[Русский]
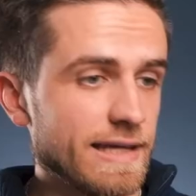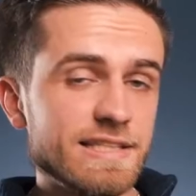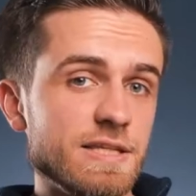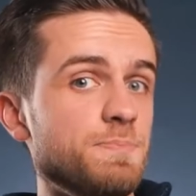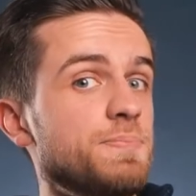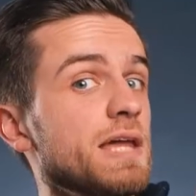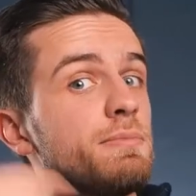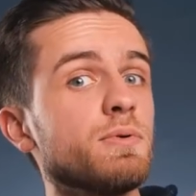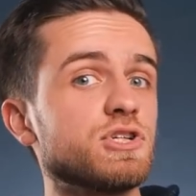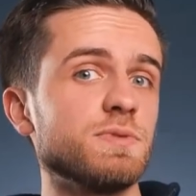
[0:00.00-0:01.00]
И теперь
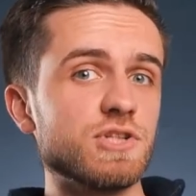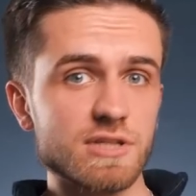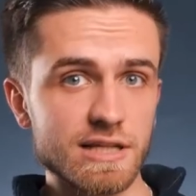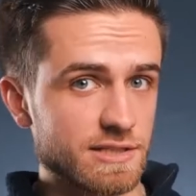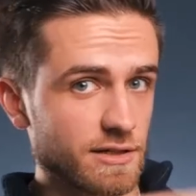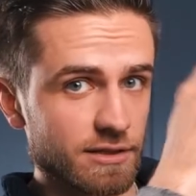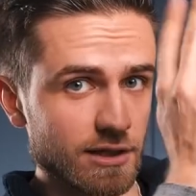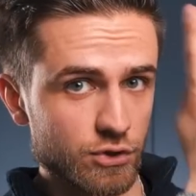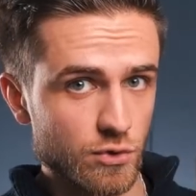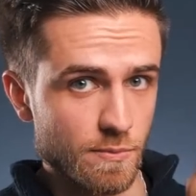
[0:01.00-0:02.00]
мы можем начинать делать
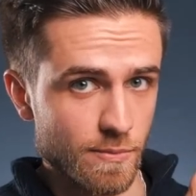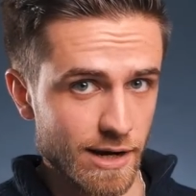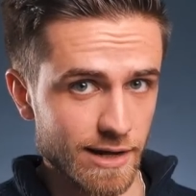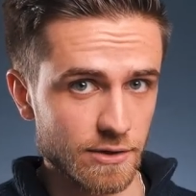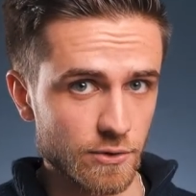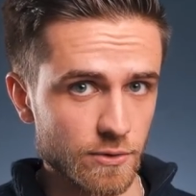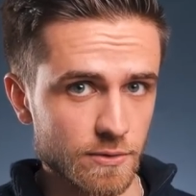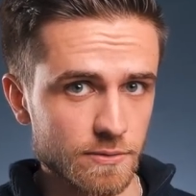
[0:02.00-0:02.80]
нашу магию.